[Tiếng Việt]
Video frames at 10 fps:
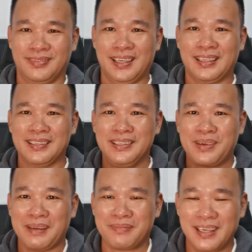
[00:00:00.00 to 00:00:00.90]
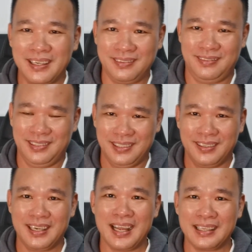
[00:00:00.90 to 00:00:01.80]
cái tình yêu cam kết
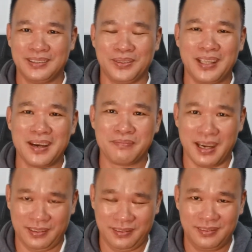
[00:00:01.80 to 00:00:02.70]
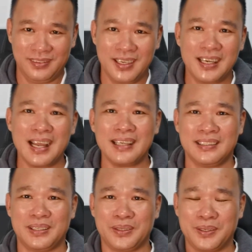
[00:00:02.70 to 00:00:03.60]
nó khác chỗ thân mật nó
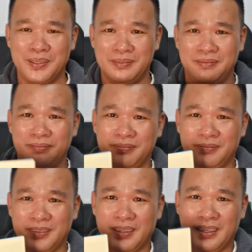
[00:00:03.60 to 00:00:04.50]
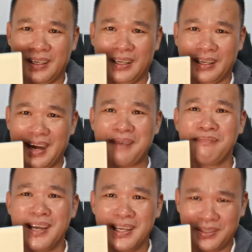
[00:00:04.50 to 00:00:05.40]
khác chỗ uh,
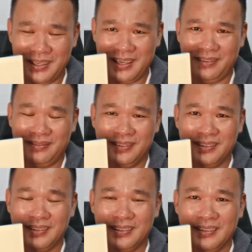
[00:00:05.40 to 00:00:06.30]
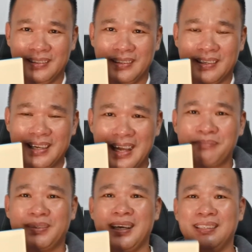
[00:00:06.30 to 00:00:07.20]
đam mê chỗ nào
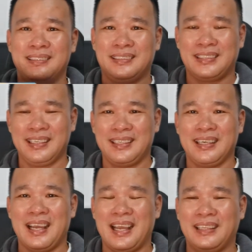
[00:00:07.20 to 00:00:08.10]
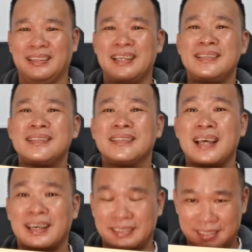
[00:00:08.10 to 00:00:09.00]
cam kết tức là tinh
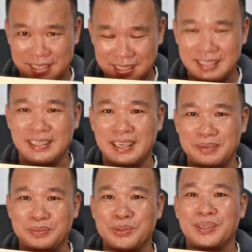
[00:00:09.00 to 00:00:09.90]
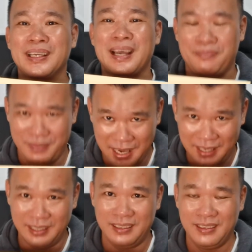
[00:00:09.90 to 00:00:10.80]
thần trách nhiệm của cái cặp
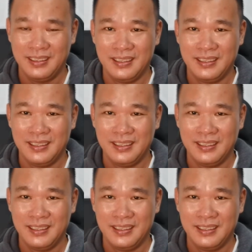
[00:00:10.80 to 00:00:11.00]
này